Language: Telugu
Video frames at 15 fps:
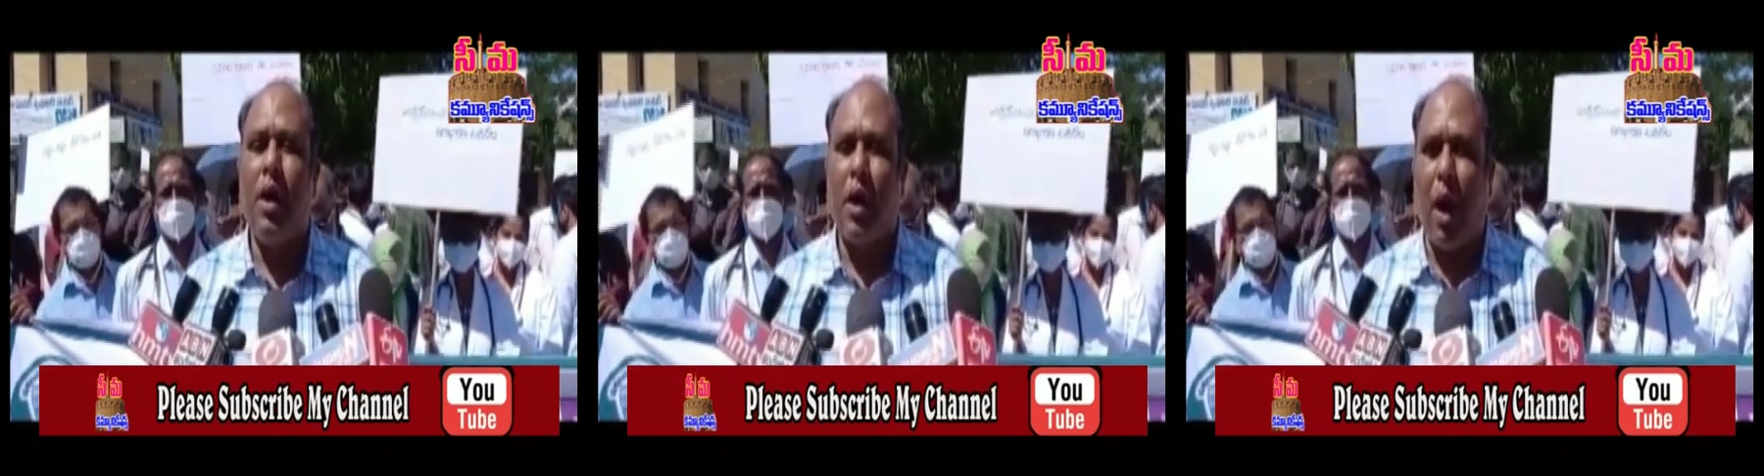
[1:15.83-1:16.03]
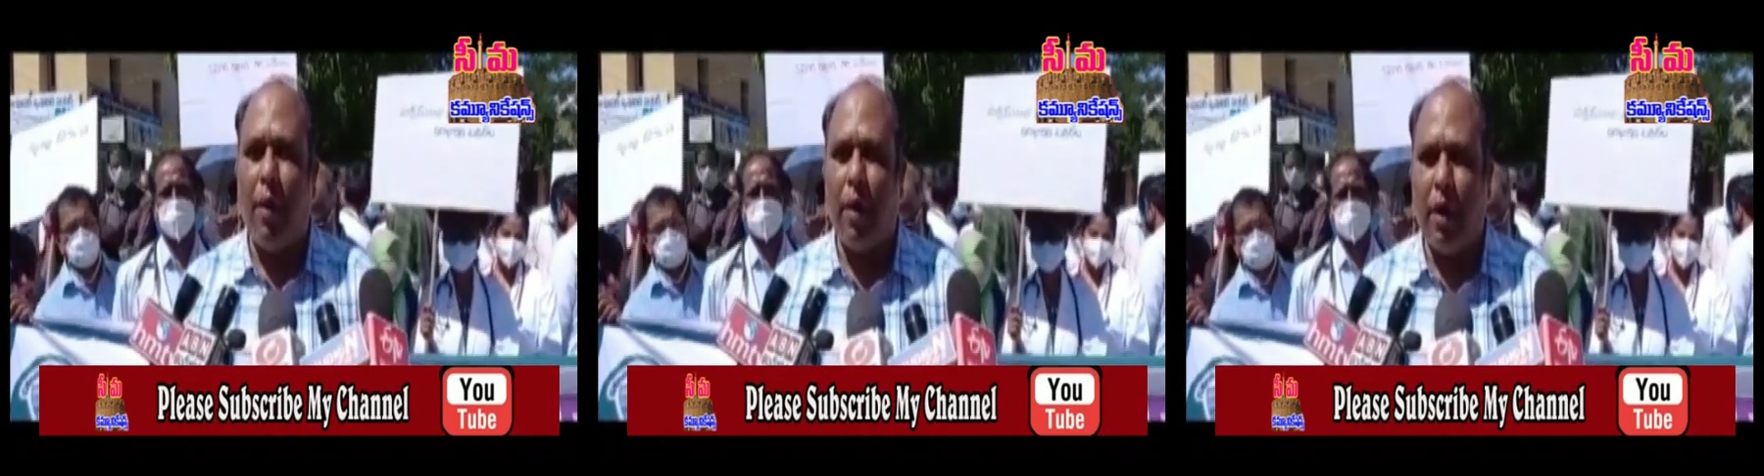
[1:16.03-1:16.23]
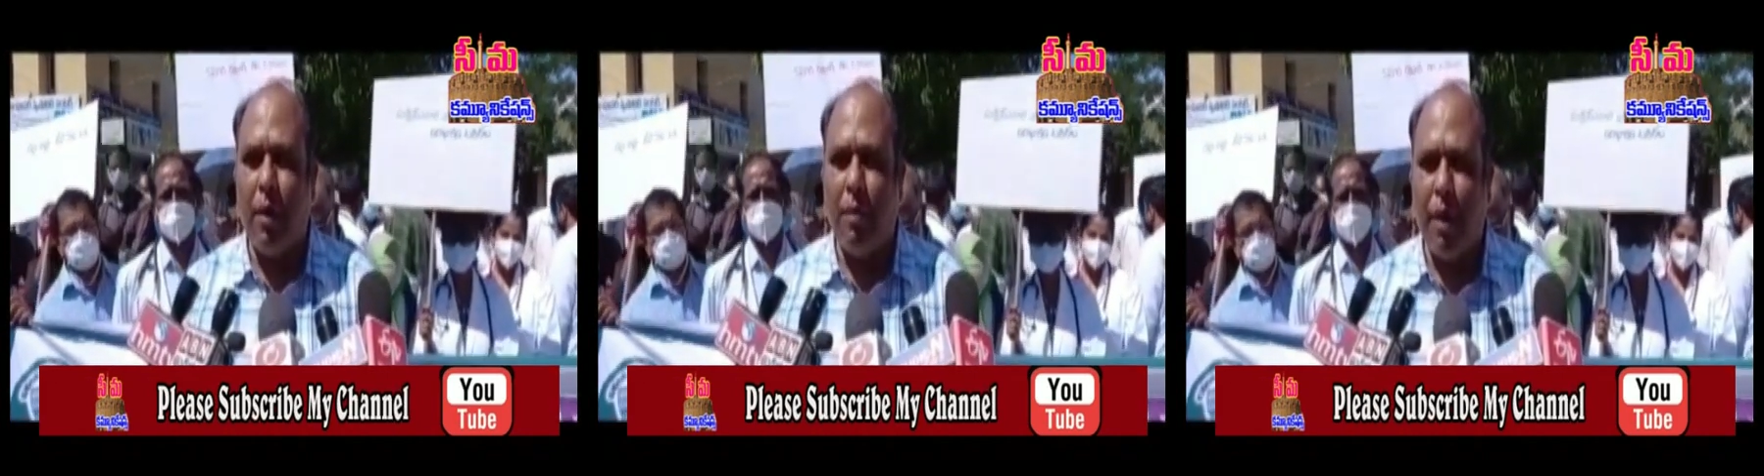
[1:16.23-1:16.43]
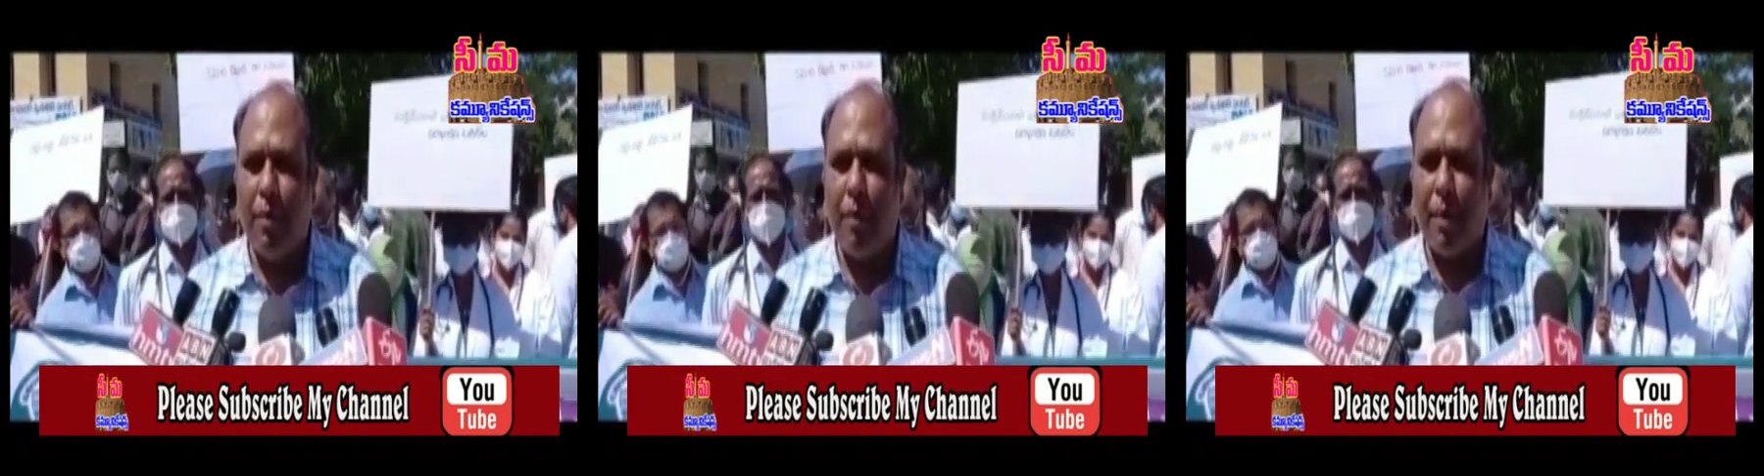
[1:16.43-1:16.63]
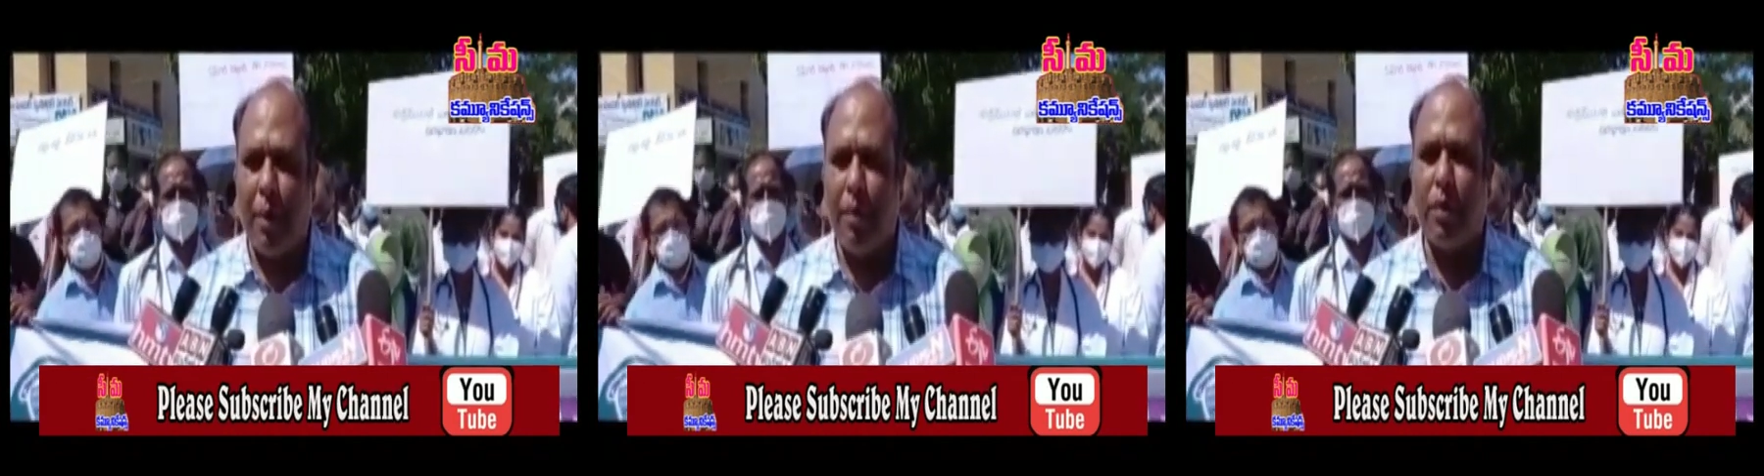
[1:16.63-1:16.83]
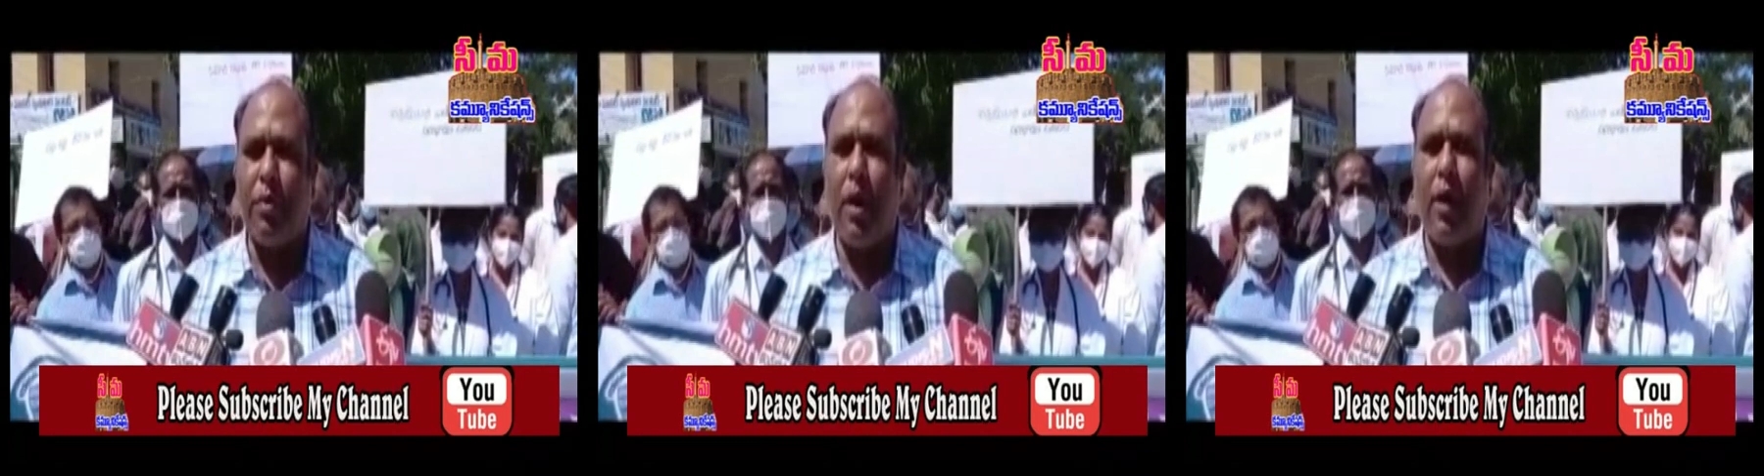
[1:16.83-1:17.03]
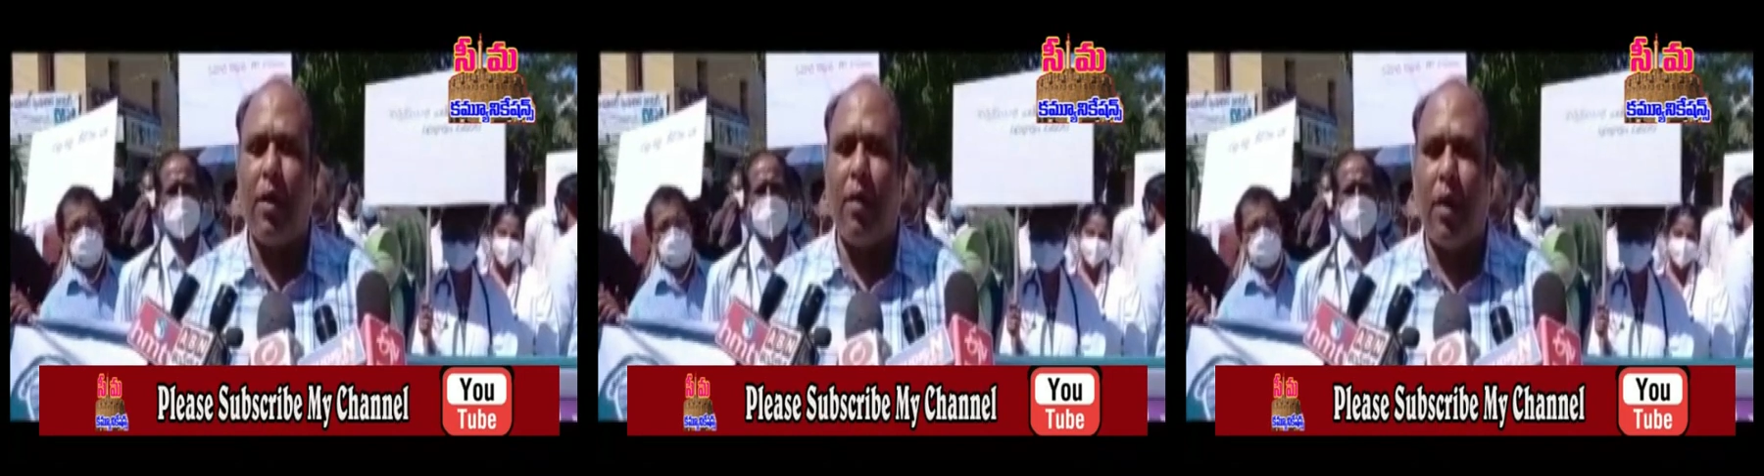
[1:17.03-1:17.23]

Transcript: కాబట్టి మేము ప్రభుత్వానికి